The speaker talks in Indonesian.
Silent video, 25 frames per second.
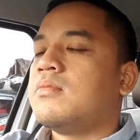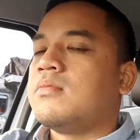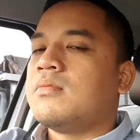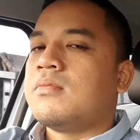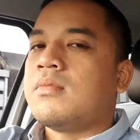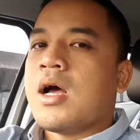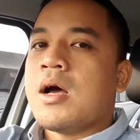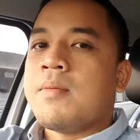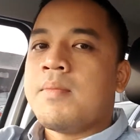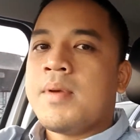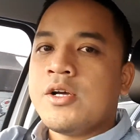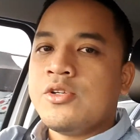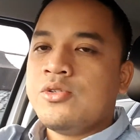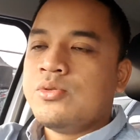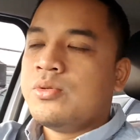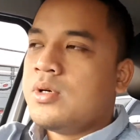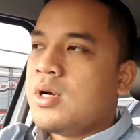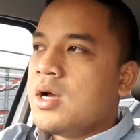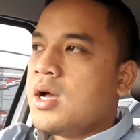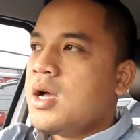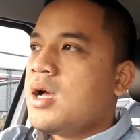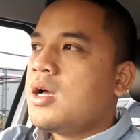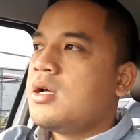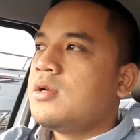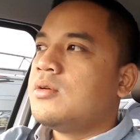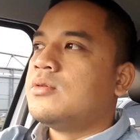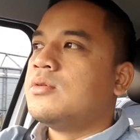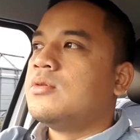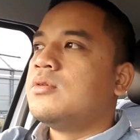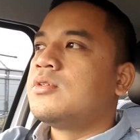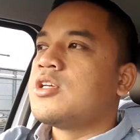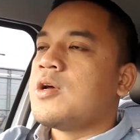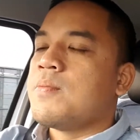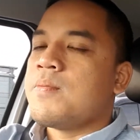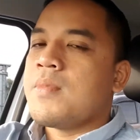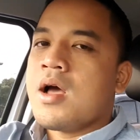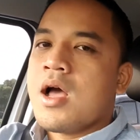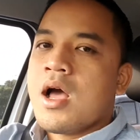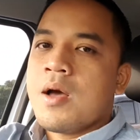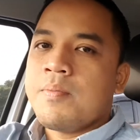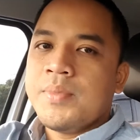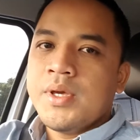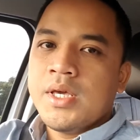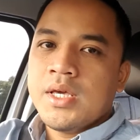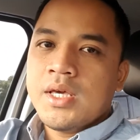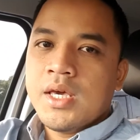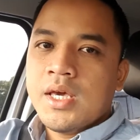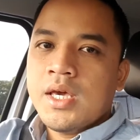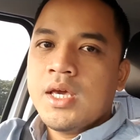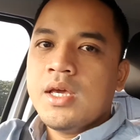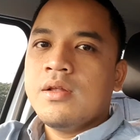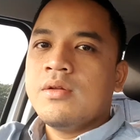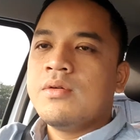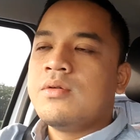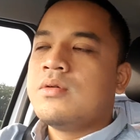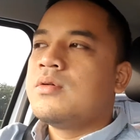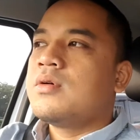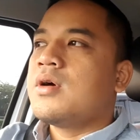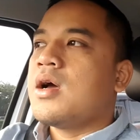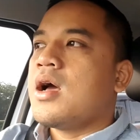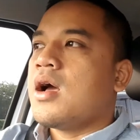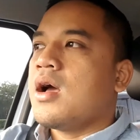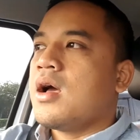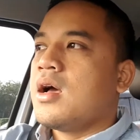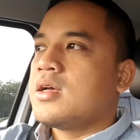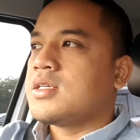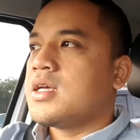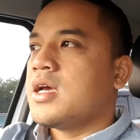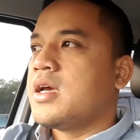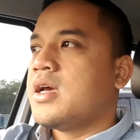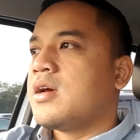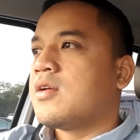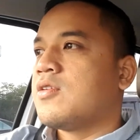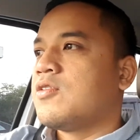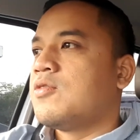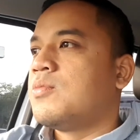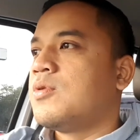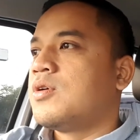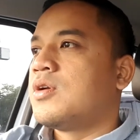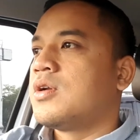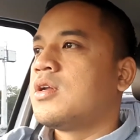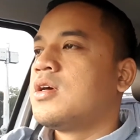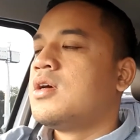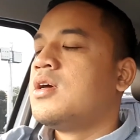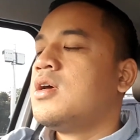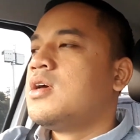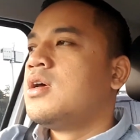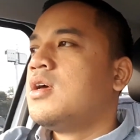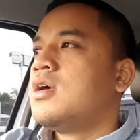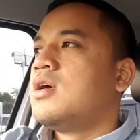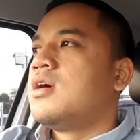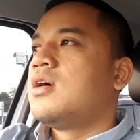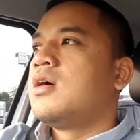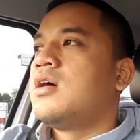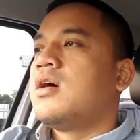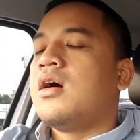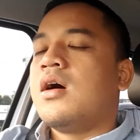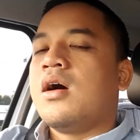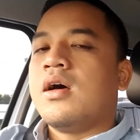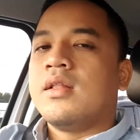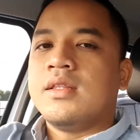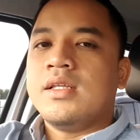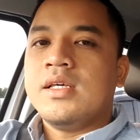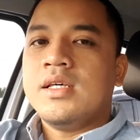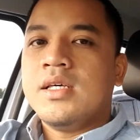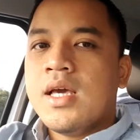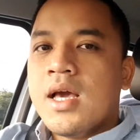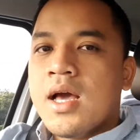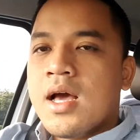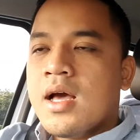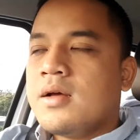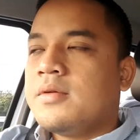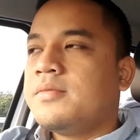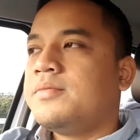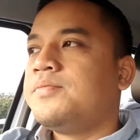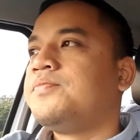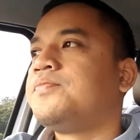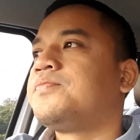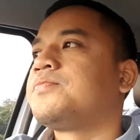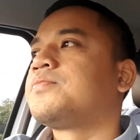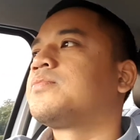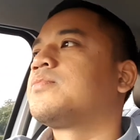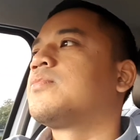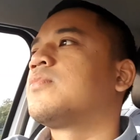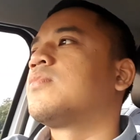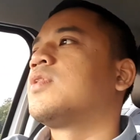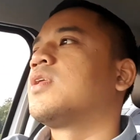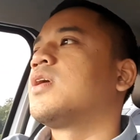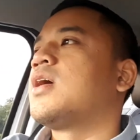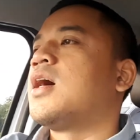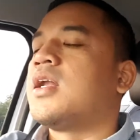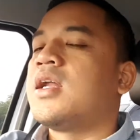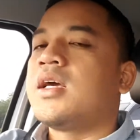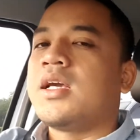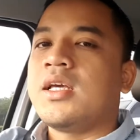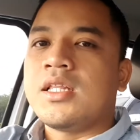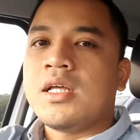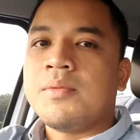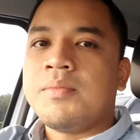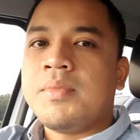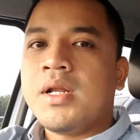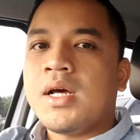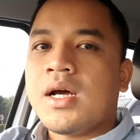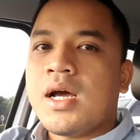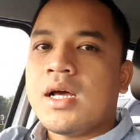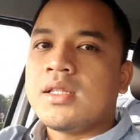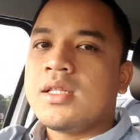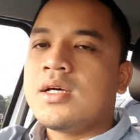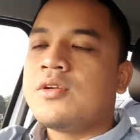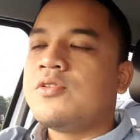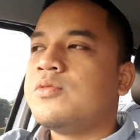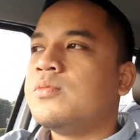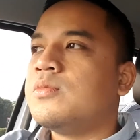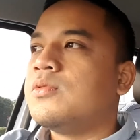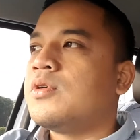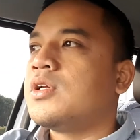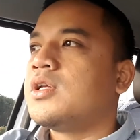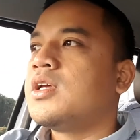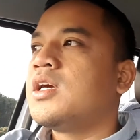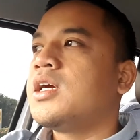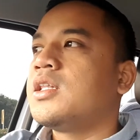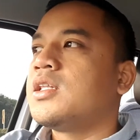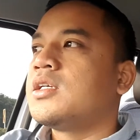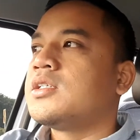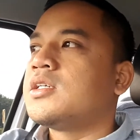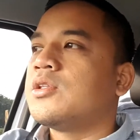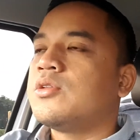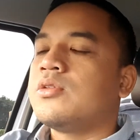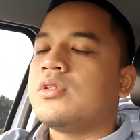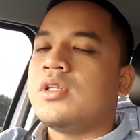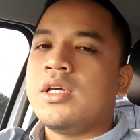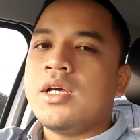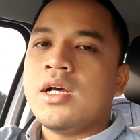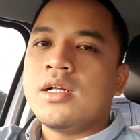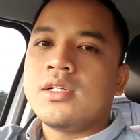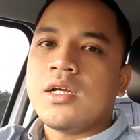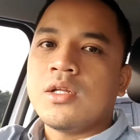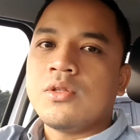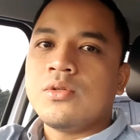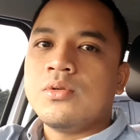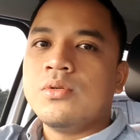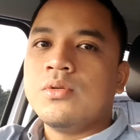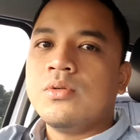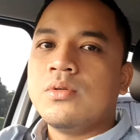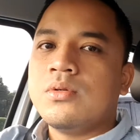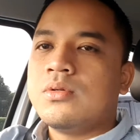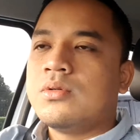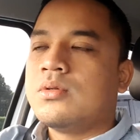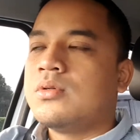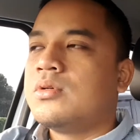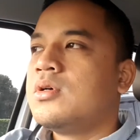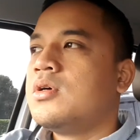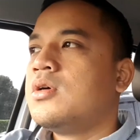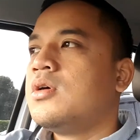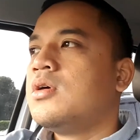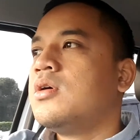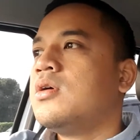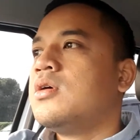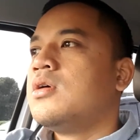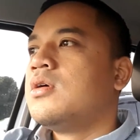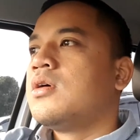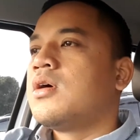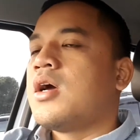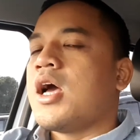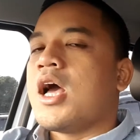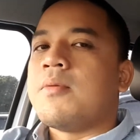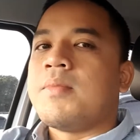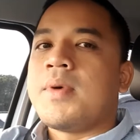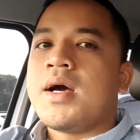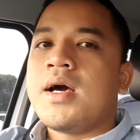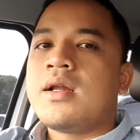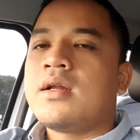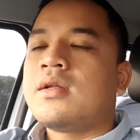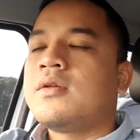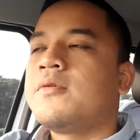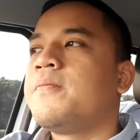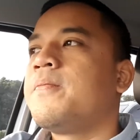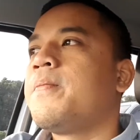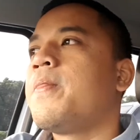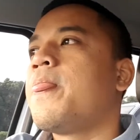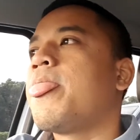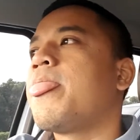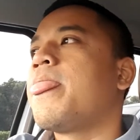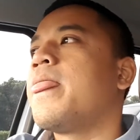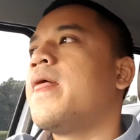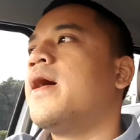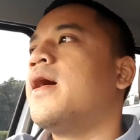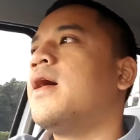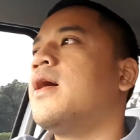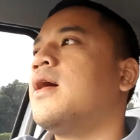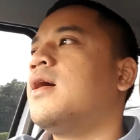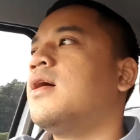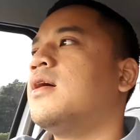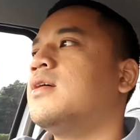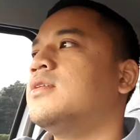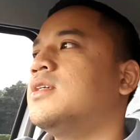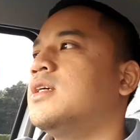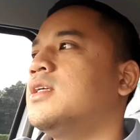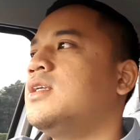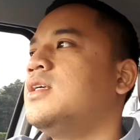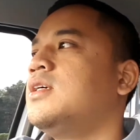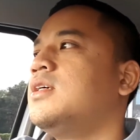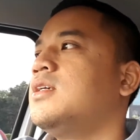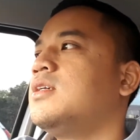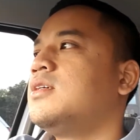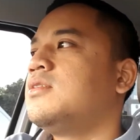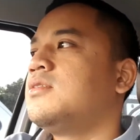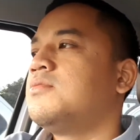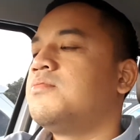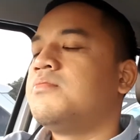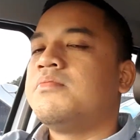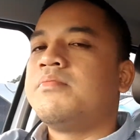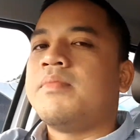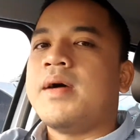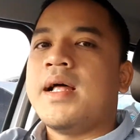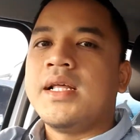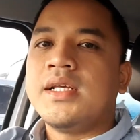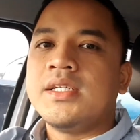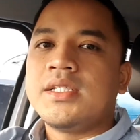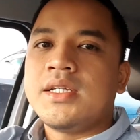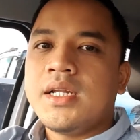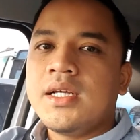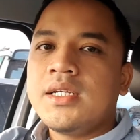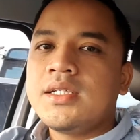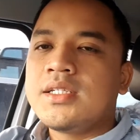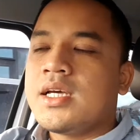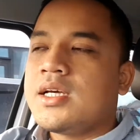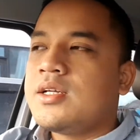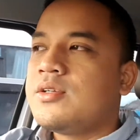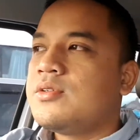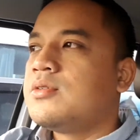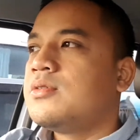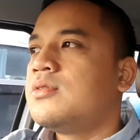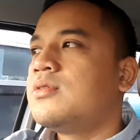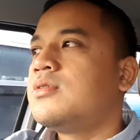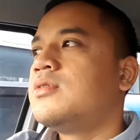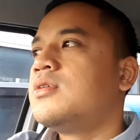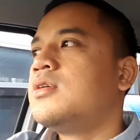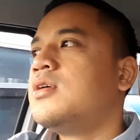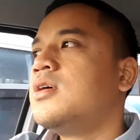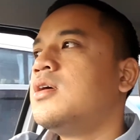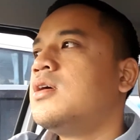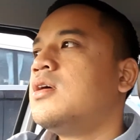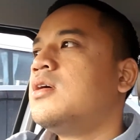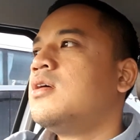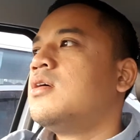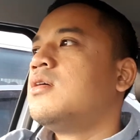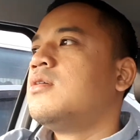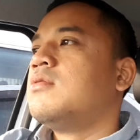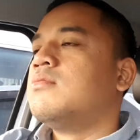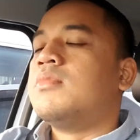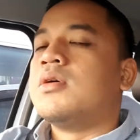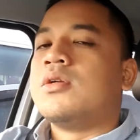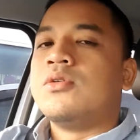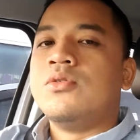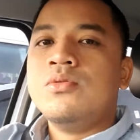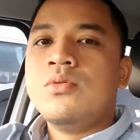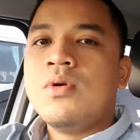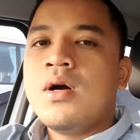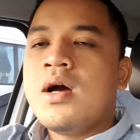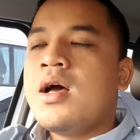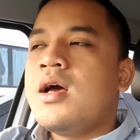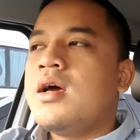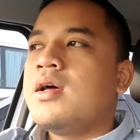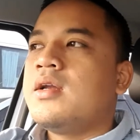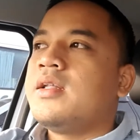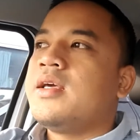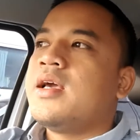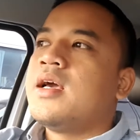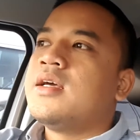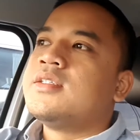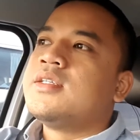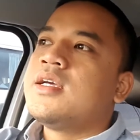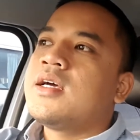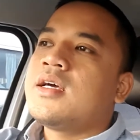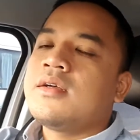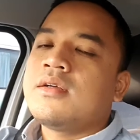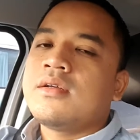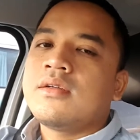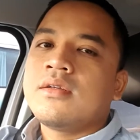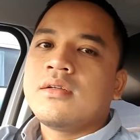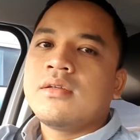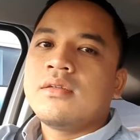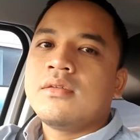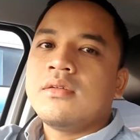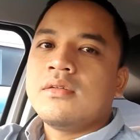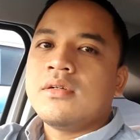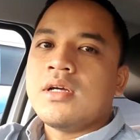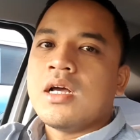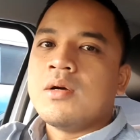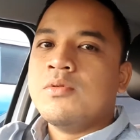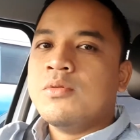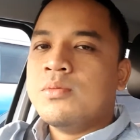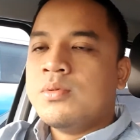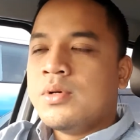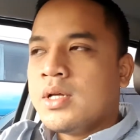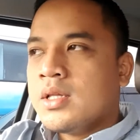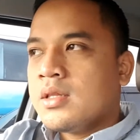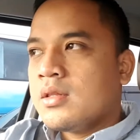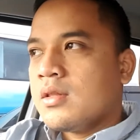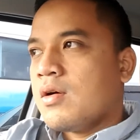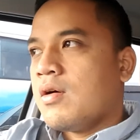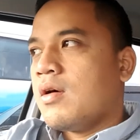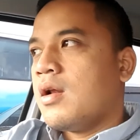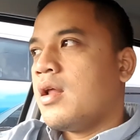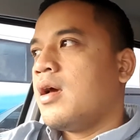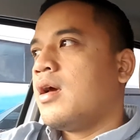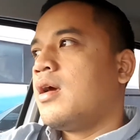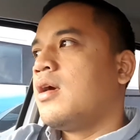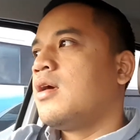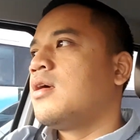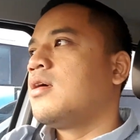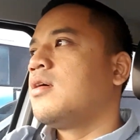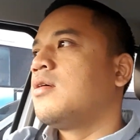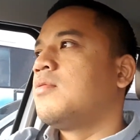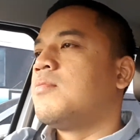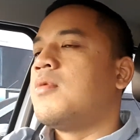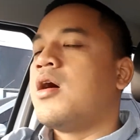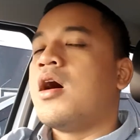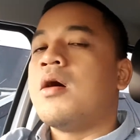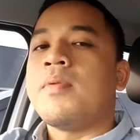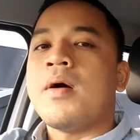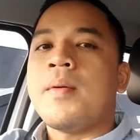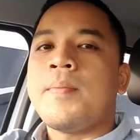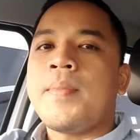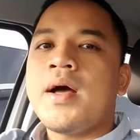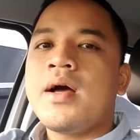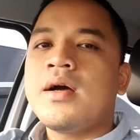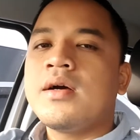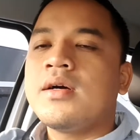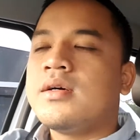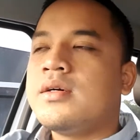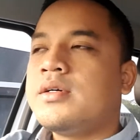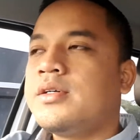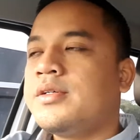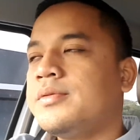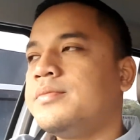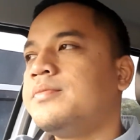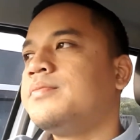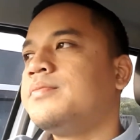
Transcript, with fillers: mama juga dulu sama Apiki dulu kakak saya yang nomor uh, tiga karena kita berdekatan umurnya kita tinggal satu kamar uh, jadi paling sering saya dulu berdua diajak ngabuburit oleh mama papa ke